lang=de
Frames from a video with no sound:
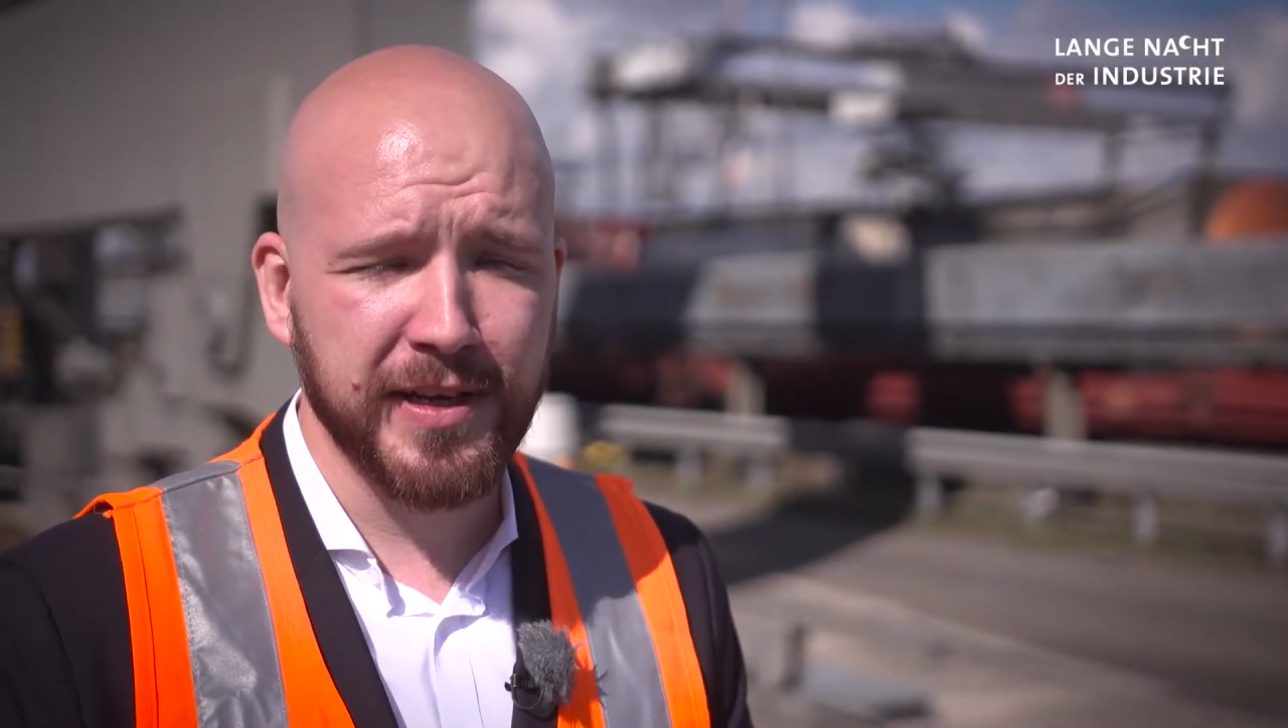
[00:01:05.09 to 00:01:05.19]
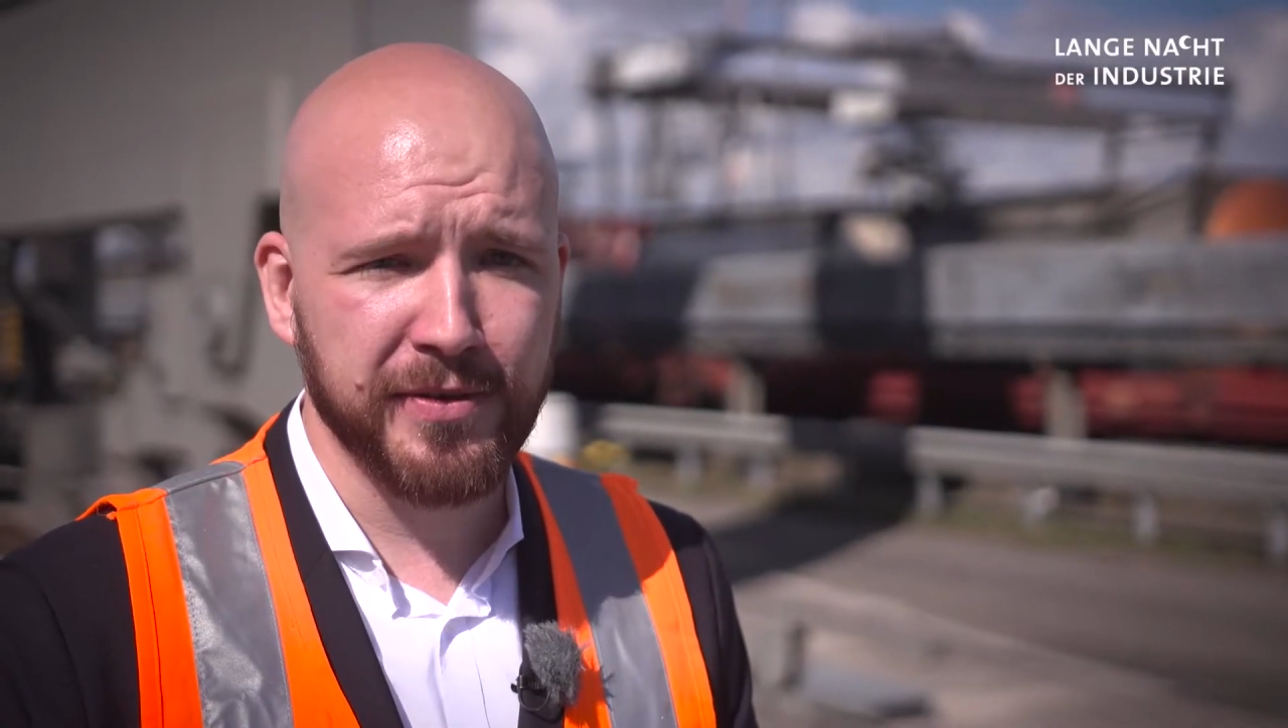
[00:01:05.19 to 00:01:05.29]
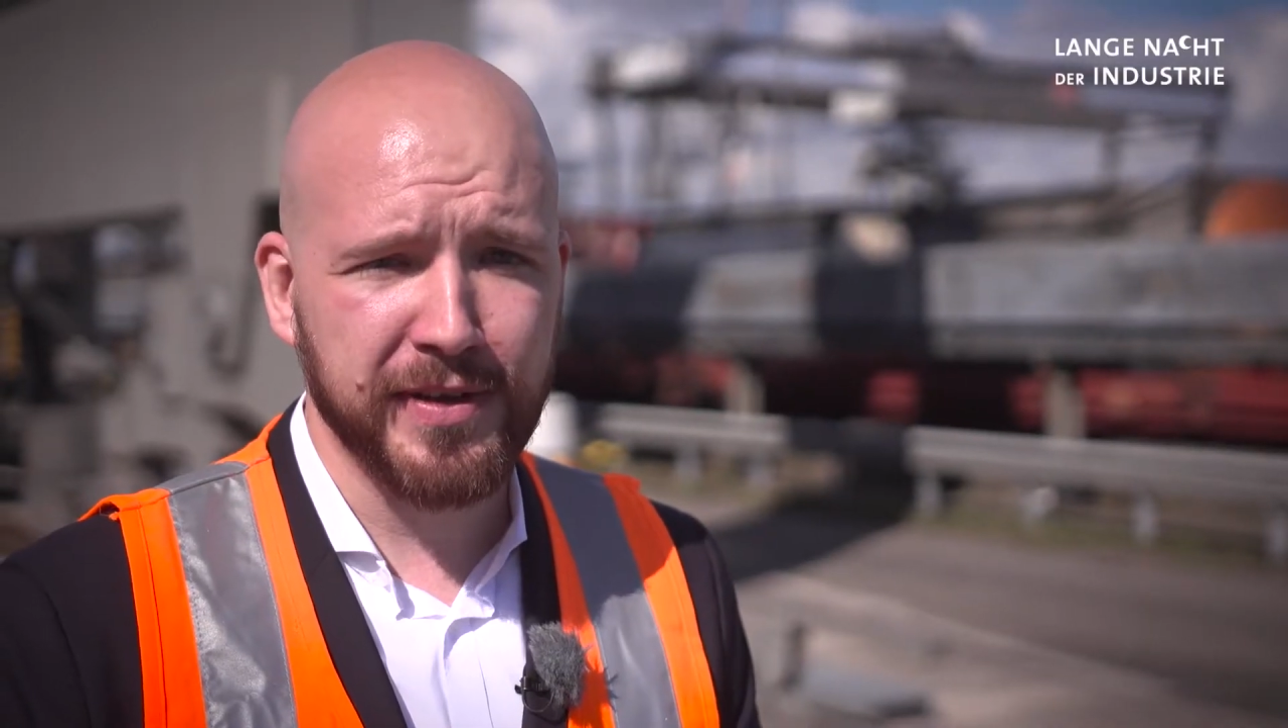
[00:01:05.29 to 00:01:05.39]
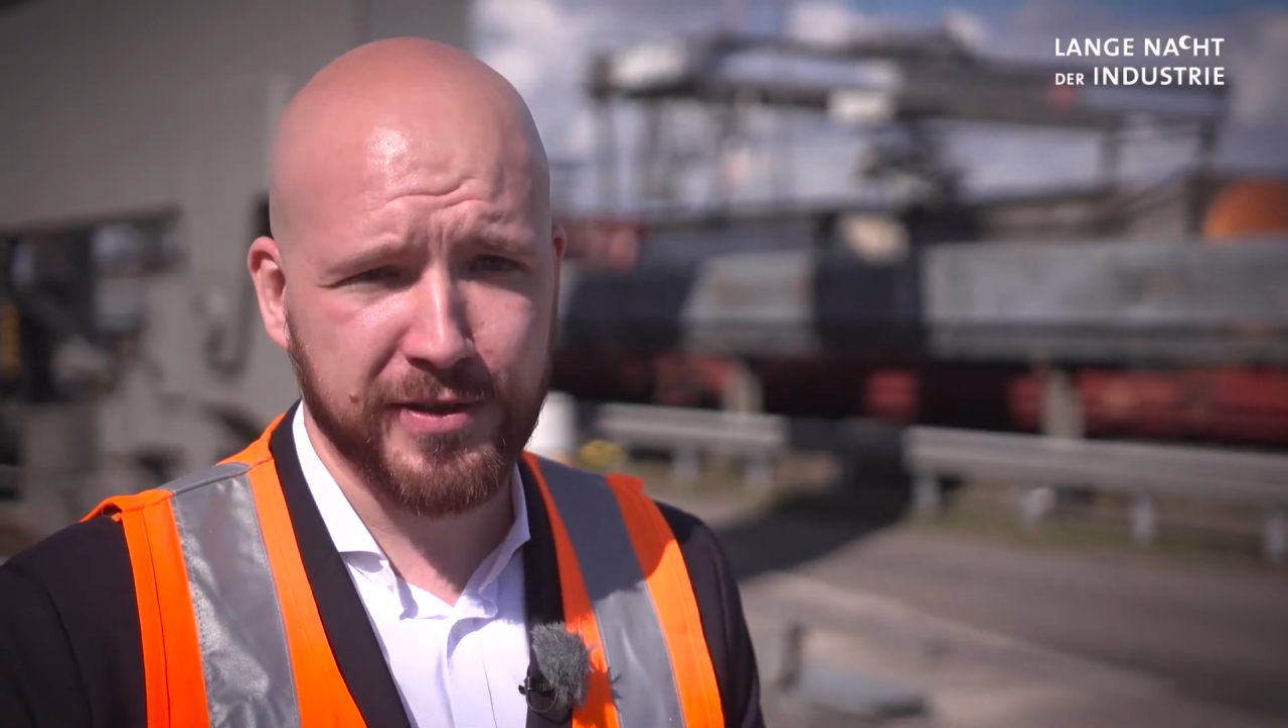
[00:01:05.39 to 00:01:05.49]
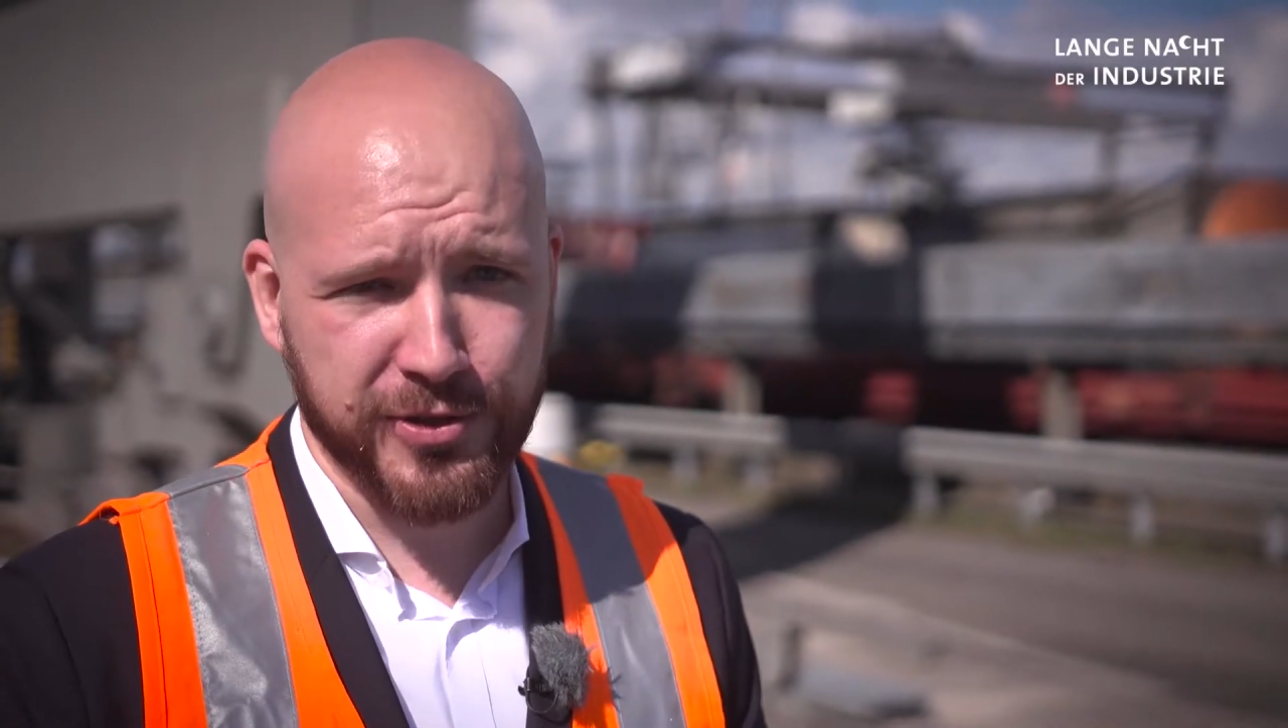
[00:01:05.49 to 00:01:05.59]
sehen
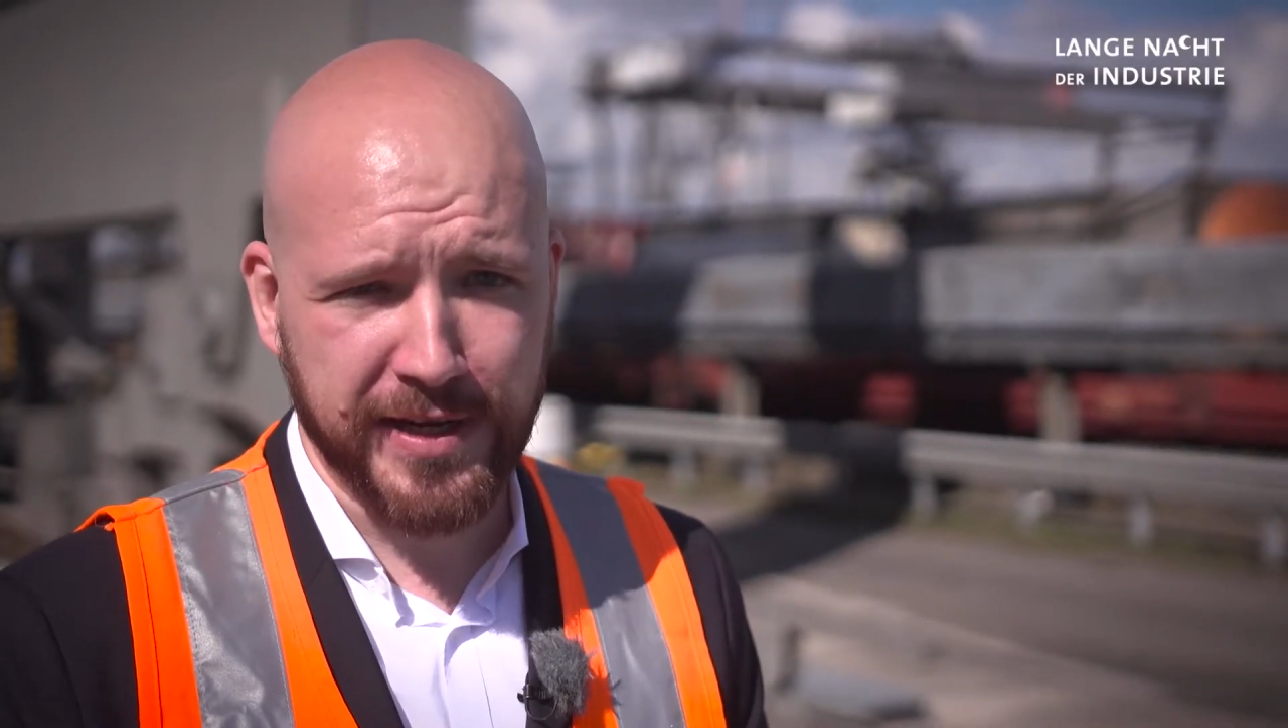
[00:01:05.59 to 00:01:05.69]
uns als